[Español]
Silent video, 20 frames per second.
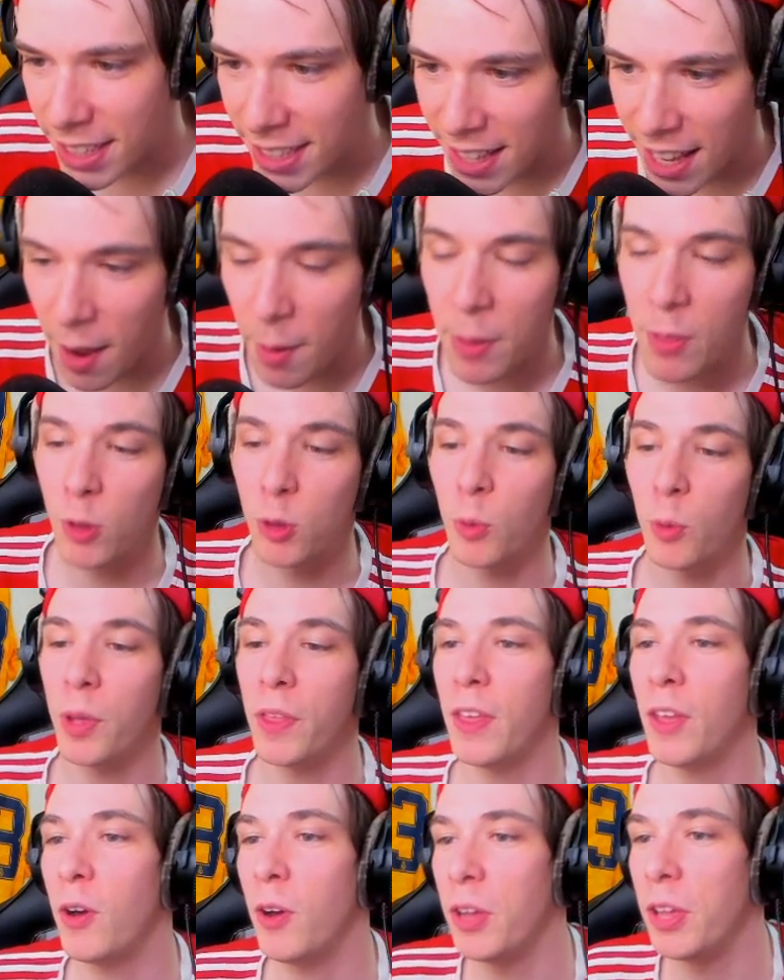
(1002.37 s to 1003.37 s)
Estaba viendo tu
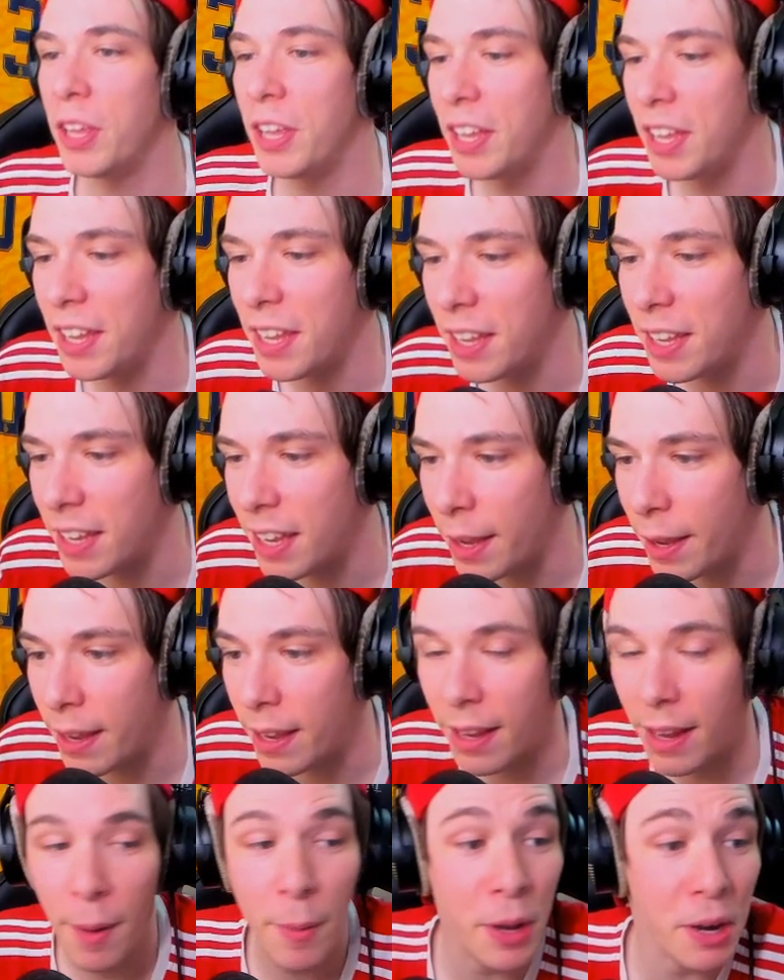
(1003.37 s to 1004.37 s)
vídeo y.
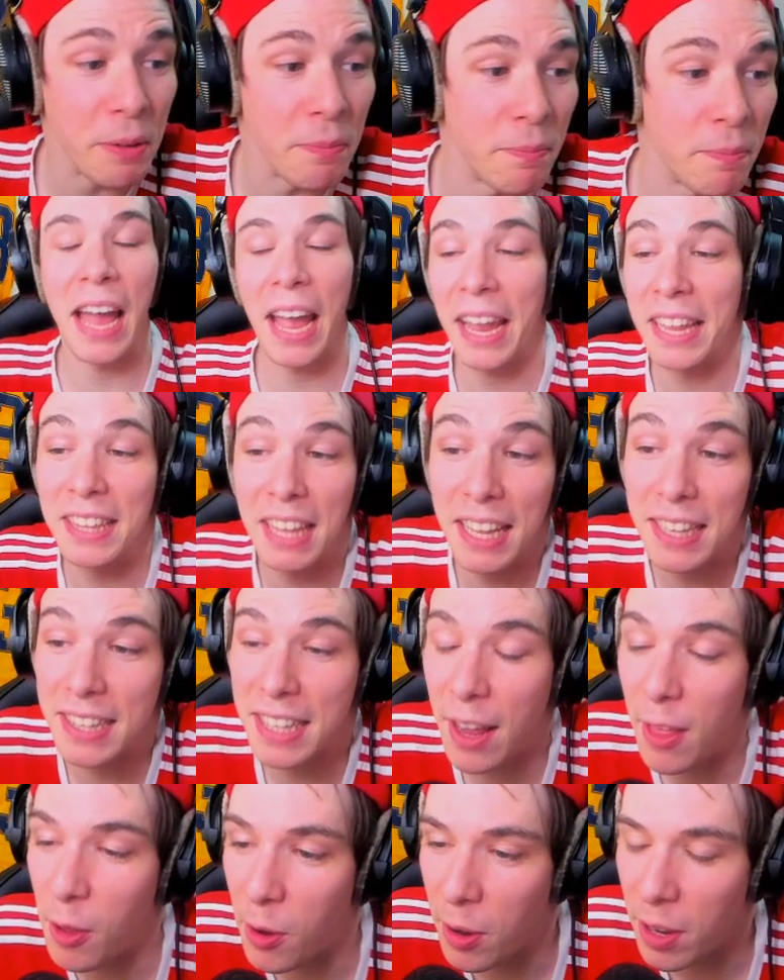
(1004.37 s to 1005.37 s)
Eh, a ver, la gente ha
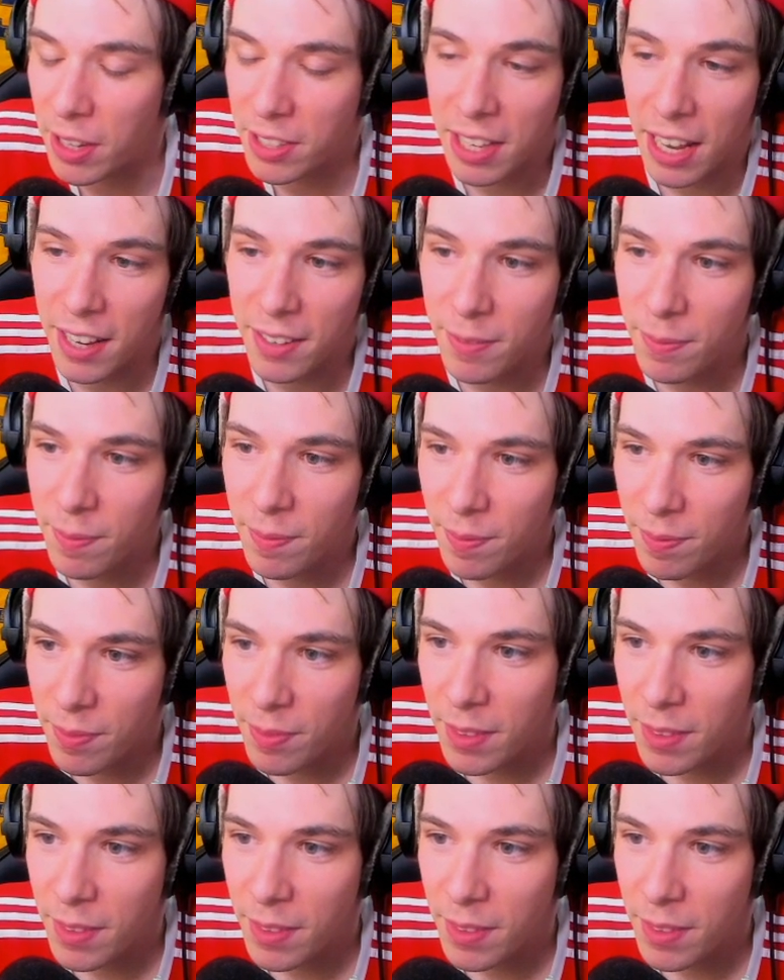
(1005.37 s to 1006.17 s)
entrado. No escuchas,